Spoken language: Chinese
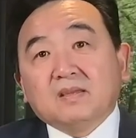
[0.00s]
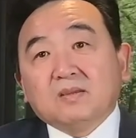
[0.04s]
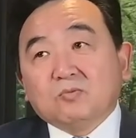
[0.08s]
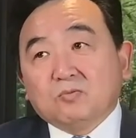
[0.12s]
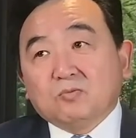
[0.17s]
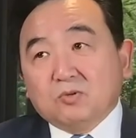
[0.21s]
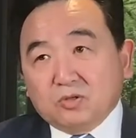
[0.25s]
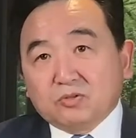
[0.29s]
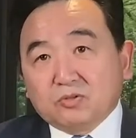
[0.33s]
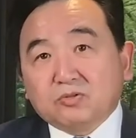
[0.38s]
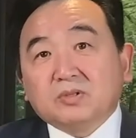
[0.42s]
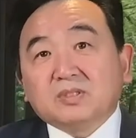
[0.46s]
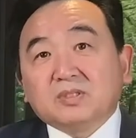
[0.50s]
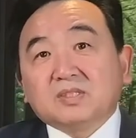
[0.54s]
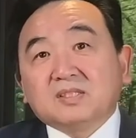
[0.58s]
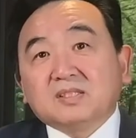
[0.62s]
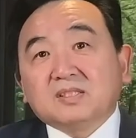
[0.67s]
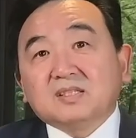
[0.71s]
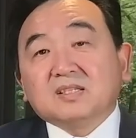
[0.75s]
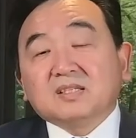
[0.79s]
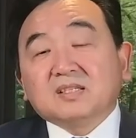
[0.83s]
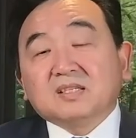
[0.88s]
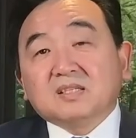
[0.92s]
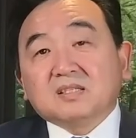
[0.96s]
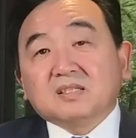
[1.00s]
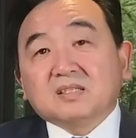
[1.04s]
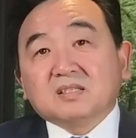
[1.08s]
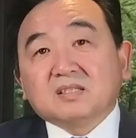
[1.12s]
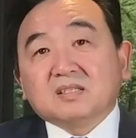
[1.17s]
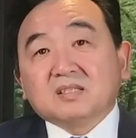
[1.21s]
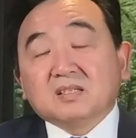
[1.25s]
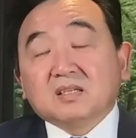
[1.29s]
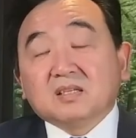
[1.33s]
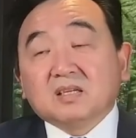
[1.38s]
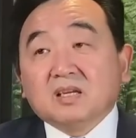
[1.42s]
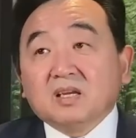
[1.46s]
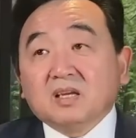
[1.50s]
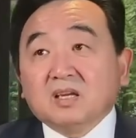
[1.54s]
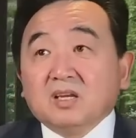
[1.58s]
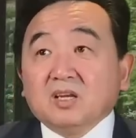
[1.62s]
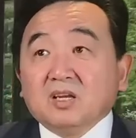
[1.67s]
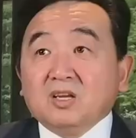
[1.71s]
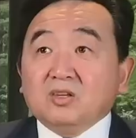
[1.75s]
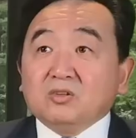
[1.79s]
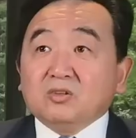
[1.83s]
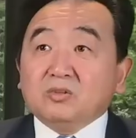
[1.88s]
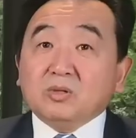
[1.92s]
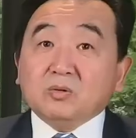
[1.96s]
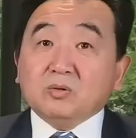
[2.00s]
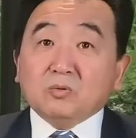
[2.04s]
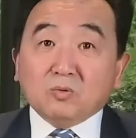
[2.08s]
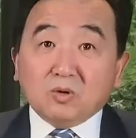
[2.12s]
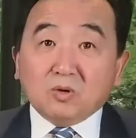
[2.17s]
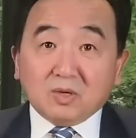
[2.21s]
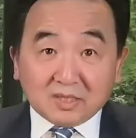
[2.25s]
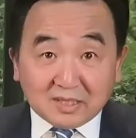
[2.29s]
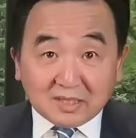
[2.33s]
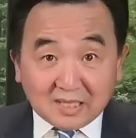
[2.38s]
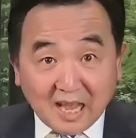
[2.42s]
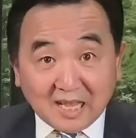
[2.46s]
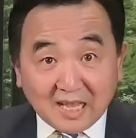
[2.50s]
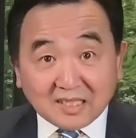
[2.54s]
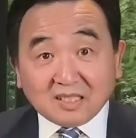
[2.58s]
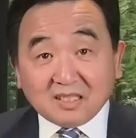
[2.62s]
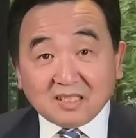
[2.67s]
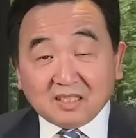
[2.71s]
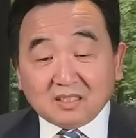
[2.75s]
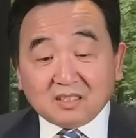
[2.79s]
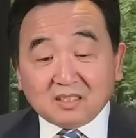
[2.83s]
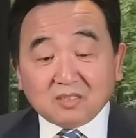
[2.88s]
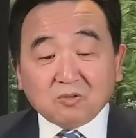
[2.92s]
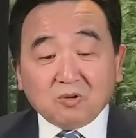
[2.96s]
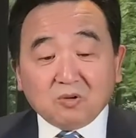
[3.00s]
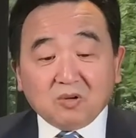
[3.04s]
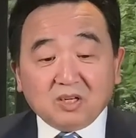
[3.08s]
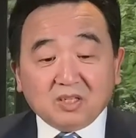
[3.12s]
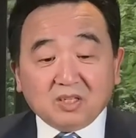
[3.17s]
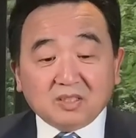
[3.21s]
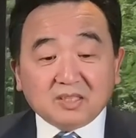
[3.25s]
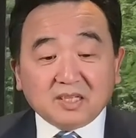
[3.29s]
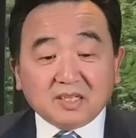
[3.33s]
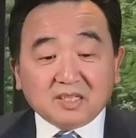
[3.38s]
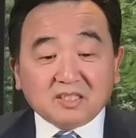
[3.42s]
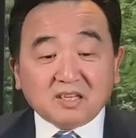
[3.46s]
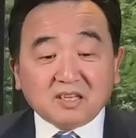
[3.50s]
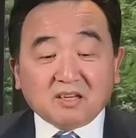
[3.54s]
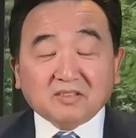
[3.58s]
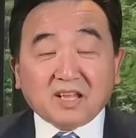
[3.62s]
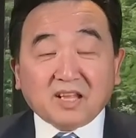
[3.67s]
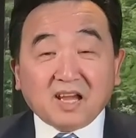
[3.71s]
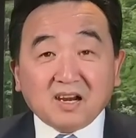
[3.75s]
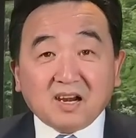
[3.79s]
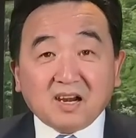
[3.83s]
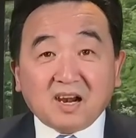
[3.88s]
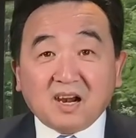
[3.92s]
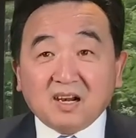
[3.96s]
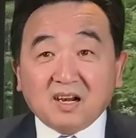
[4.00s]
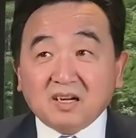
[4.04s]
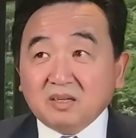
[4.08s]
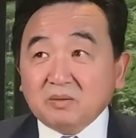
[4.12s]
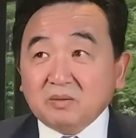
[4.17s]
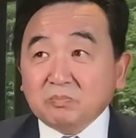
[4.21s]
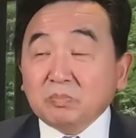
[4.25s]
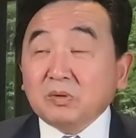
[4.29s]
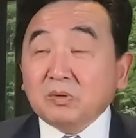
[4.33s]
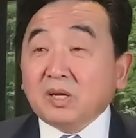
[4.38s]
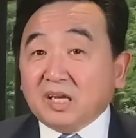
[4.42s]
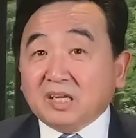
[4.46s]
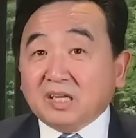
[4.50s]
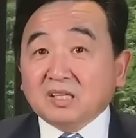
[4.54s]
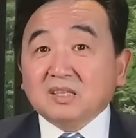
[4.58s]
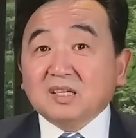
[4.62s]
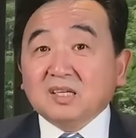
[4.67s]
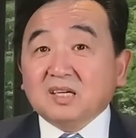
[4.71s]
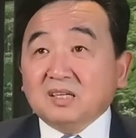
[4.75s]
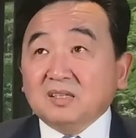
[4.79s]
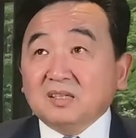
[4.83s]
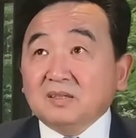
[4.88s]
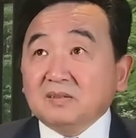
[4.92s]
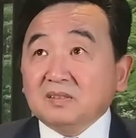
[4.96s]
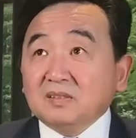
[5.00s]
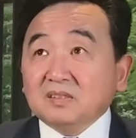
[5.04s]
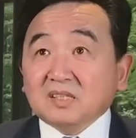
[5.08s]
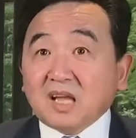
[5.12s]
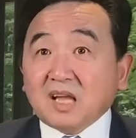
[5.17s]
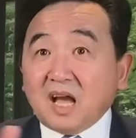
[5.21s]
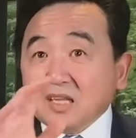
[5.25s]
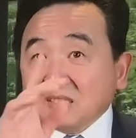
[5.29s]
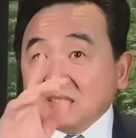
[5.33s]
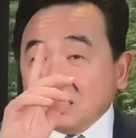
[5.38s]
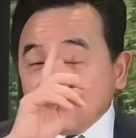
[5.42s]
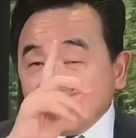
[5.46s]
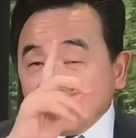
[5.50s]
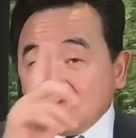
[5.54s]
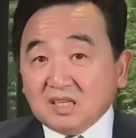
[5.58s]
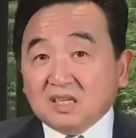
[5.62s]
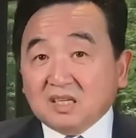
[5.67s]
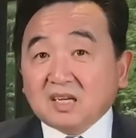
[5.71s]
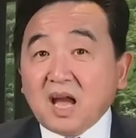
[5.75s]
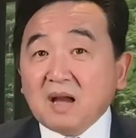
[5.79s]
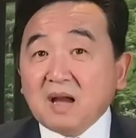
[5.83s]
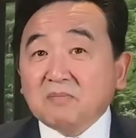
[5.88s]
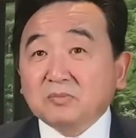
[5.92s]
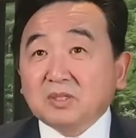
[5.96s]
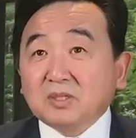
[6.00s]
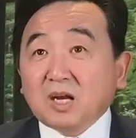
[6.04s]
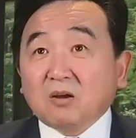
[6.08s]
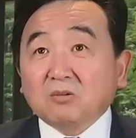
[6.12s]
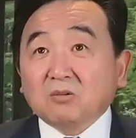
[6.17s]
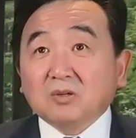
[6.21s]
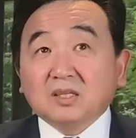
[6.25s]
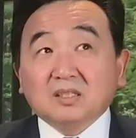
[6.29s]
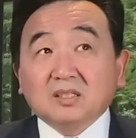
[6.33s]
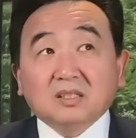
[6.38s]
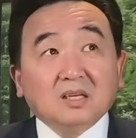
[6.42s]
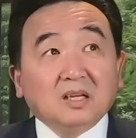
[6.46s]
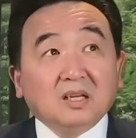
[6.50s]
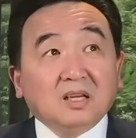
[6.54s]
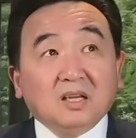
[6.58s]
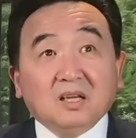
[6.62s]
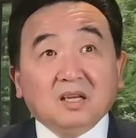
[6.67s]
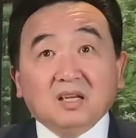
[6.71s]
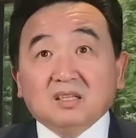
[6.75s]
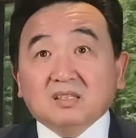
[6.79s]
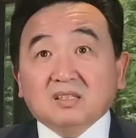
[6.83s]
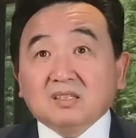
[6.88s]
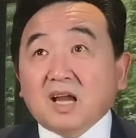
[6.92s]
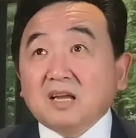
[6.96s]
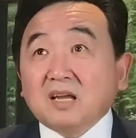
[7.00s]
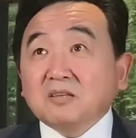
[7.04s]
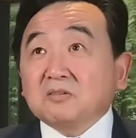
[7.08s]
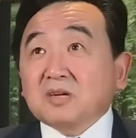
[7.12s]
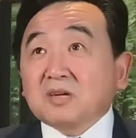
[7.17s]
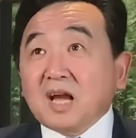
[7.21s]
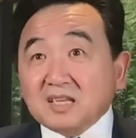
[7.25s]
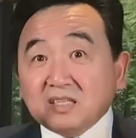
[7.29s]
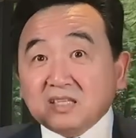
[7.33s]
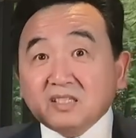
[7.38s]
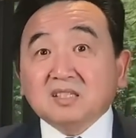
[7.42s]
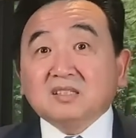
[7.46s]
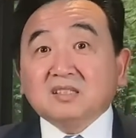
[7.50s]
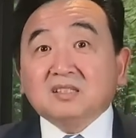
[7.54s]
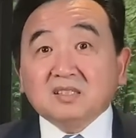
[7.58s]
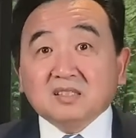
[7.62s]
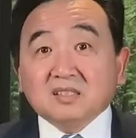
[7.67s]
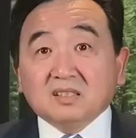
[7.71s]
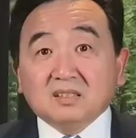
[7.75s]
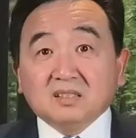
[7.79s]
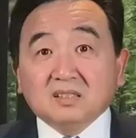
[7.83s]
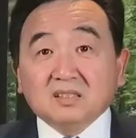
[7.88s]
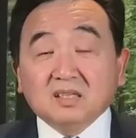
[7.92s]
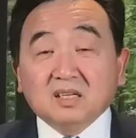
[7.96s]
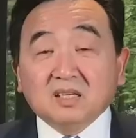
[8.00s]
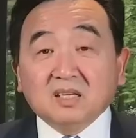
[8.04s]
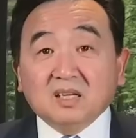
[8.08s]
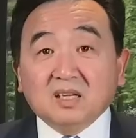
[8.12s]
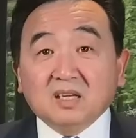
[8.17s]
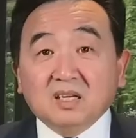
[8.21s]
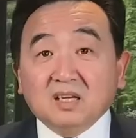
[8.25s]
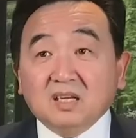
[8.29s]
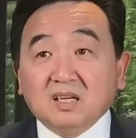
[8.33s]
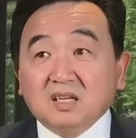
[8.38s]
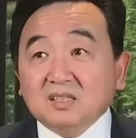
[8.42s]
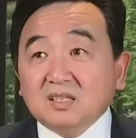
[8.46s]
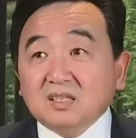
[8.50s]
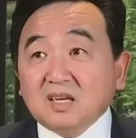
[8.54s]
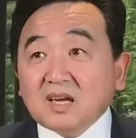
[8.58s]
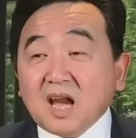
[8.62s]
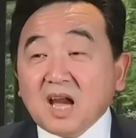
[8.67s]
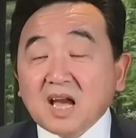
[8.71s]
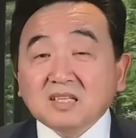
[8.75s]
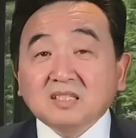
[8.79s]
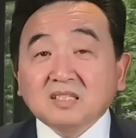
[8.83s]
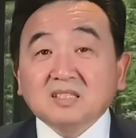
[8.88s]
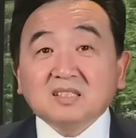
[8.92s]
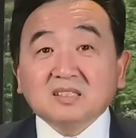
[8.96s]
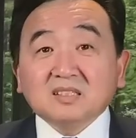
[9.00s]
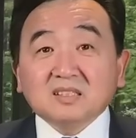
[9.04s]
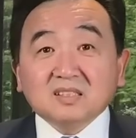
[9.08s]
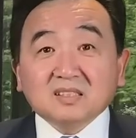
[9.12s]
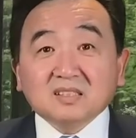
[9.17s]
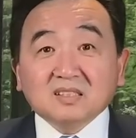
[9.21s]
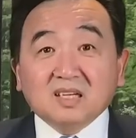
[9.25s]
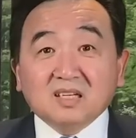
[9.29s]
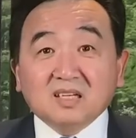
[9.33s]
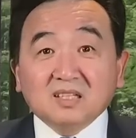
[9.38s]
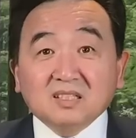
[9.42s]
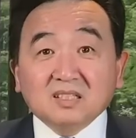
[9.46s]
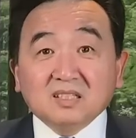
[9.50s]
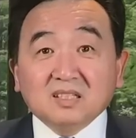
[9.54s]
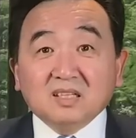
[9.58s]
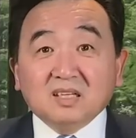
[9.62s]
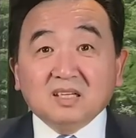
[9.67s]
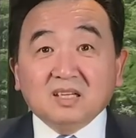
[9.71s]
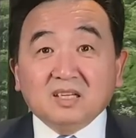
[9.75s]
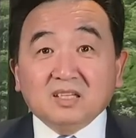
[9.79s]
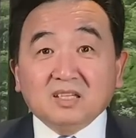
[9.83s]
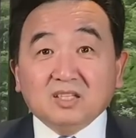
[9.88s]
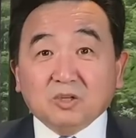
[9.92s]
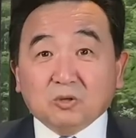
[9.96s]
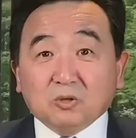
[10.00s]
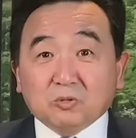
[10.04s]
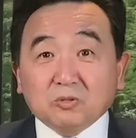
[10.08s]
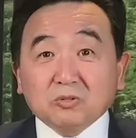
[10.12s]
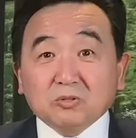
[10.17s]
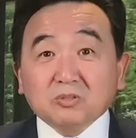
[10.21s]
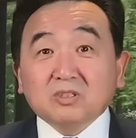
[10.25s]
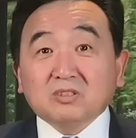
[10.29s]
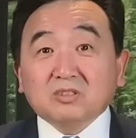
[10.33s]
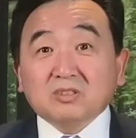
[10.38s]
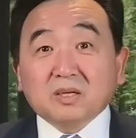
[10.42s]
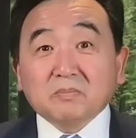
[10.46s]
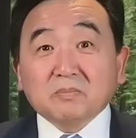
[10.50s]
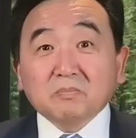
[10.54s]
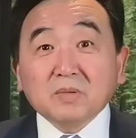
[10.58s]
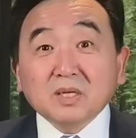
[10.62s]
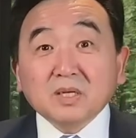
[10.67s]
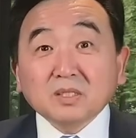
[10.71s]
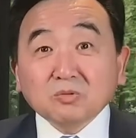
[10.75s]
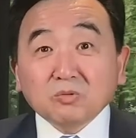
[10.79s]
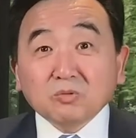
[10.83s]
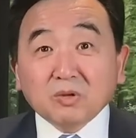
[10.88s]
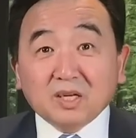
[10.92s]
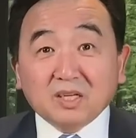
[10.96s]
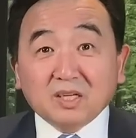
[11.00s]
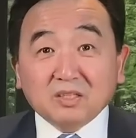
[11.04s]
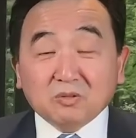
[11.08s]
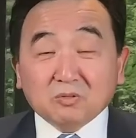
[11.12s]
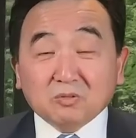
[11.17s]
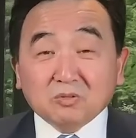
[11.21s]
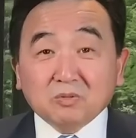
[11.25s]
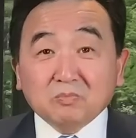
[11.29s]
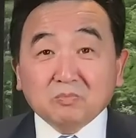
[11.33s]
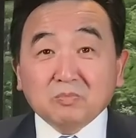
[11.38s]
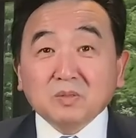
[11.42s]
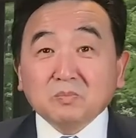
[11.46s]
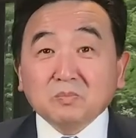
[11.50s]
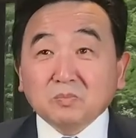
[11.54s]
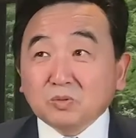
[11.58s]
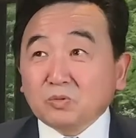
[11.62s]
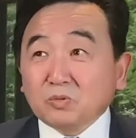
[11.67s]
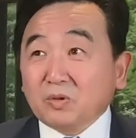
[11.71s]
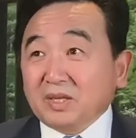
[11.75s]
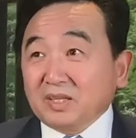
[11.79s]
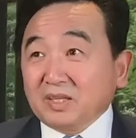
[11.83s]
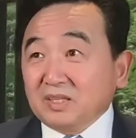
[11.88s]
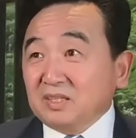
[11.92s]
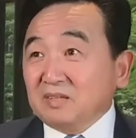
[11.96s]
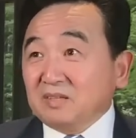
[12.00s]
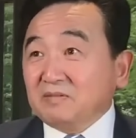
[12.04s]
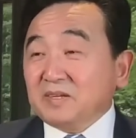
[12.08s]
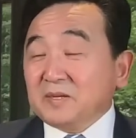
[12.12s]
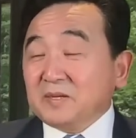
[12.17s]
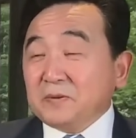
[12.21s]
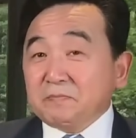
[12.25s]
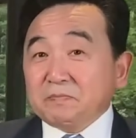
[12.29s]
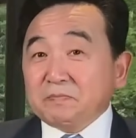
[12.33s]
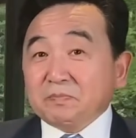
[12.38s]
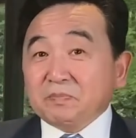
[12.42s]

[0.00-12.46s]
我说的是这意思，所以我跟大家解释过，这个小男孩不灵了，他自己看不着了。他就看星星，那看星星呢？有时候就能蒙对了，有时候蒙不对。因为